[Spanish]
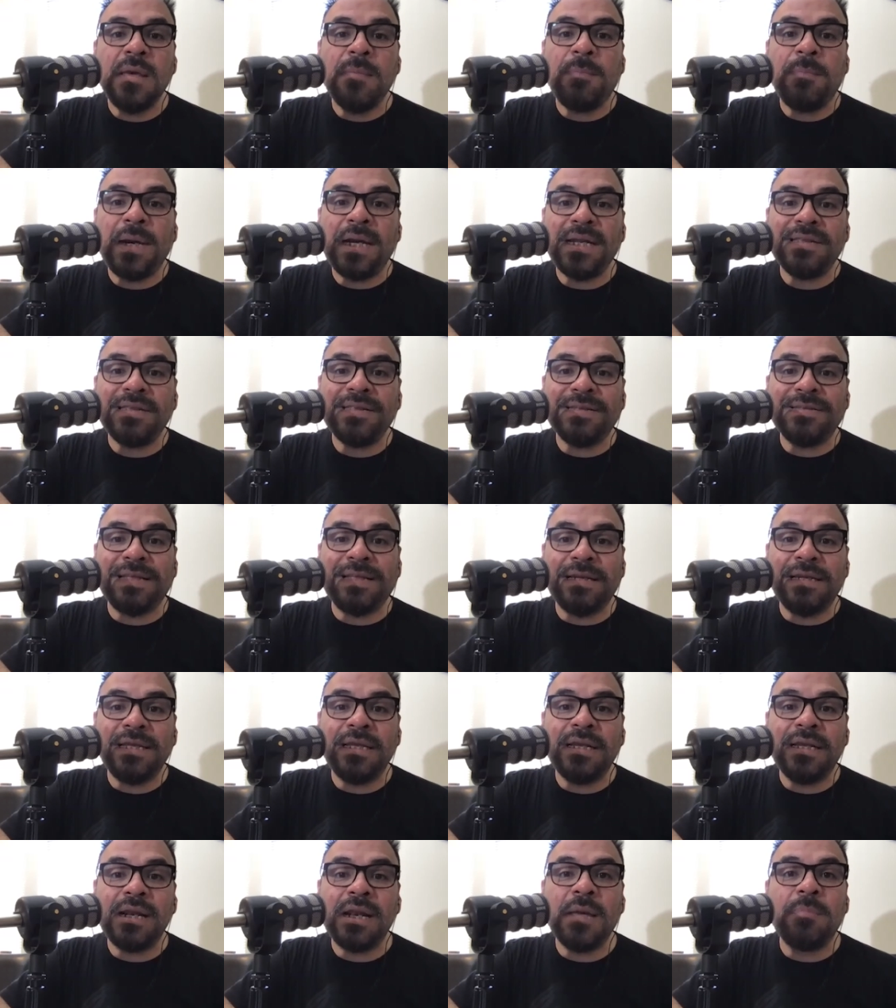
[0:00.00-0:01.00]
para
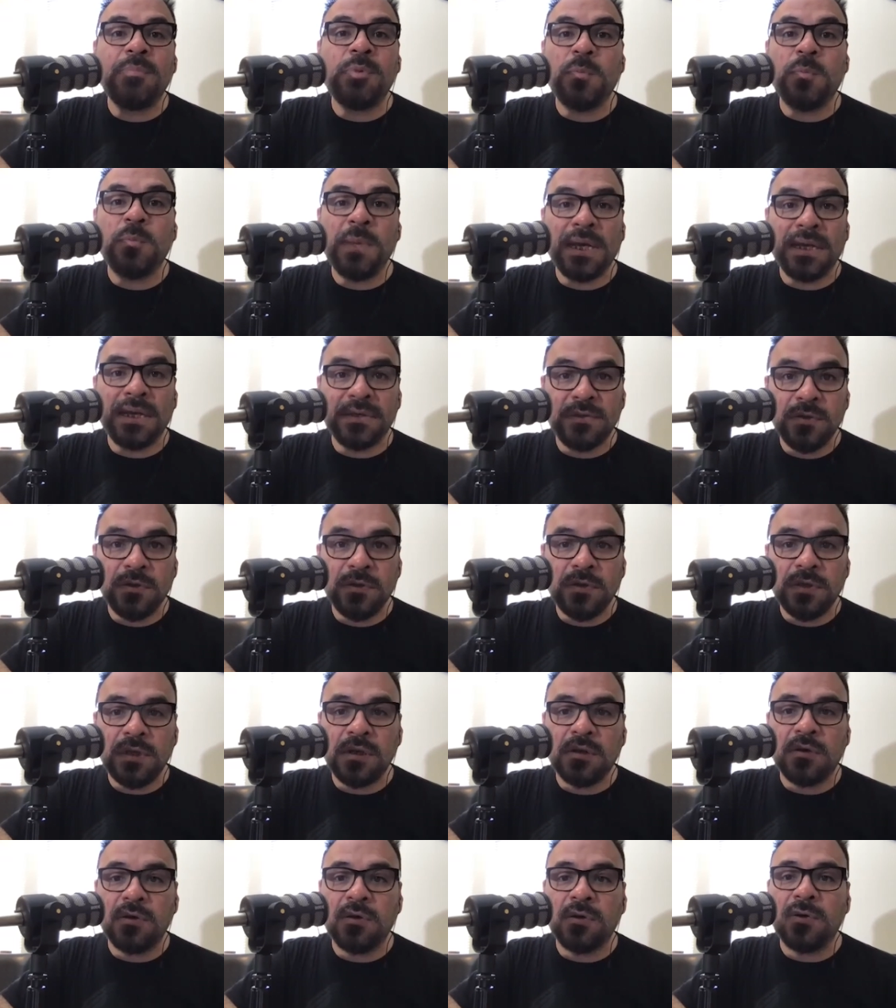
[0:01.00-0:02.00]
detener la propagación
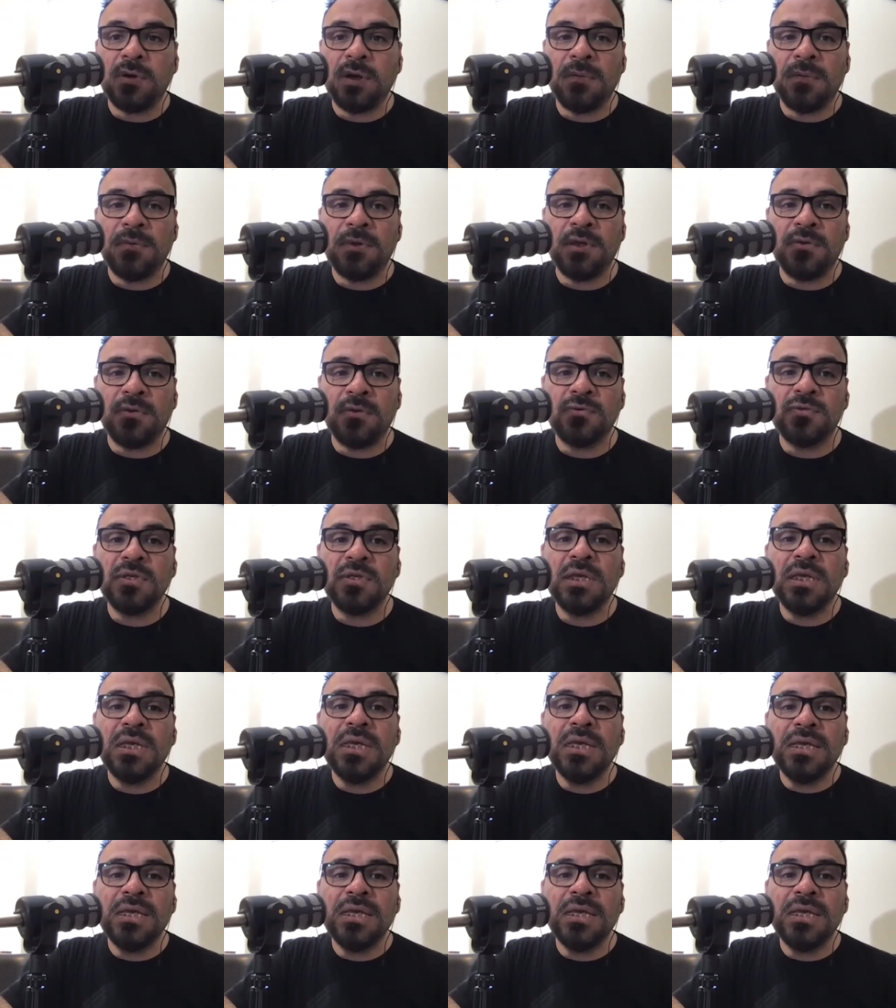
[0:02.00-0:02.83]
del coronavirus.